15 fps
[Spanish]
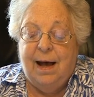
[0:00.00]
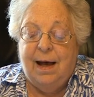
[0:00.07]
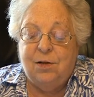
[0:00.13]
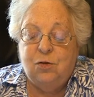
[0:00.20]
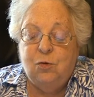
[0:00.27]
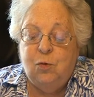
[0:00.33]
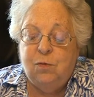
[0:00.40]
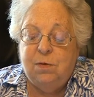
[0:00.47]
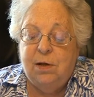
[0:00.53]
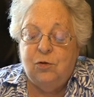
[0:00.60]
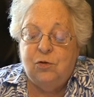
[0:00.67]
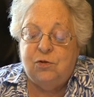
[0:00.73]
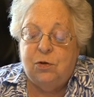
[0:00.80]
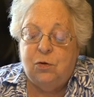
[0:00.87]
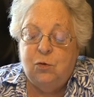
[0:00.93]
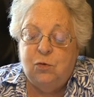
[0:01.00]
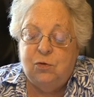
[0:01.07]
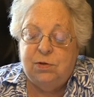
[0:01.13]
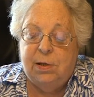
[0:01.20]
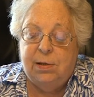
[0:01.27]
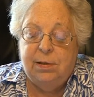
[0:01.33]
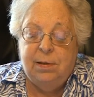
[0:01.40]
asustan o
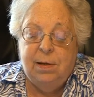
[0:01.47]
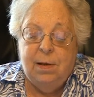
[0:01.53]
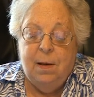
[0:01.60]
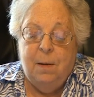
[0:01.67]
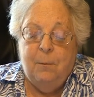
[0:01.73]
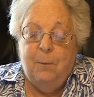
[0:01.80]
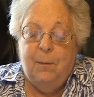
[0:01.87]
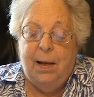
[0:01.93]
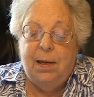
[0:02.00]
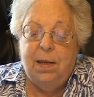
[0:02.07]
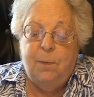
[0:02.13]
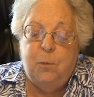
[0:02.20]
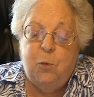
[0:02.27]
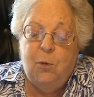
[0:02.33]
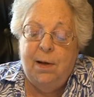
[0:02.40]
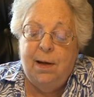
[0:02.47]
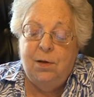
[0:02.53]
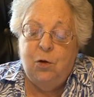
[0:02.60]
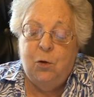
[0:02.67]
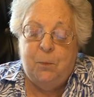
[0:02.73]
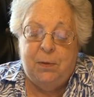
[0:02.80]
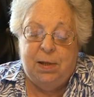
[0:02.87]
seducen, manipulan
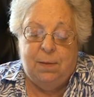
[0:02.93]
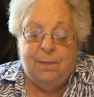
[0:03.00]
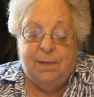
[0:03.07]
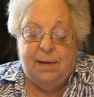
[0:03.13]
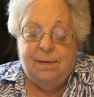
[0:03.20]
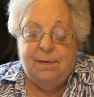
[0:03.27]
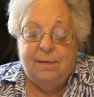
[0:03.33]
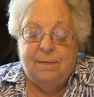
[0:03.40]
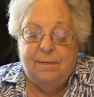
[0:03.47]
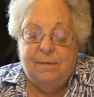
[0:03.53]
y oprimen.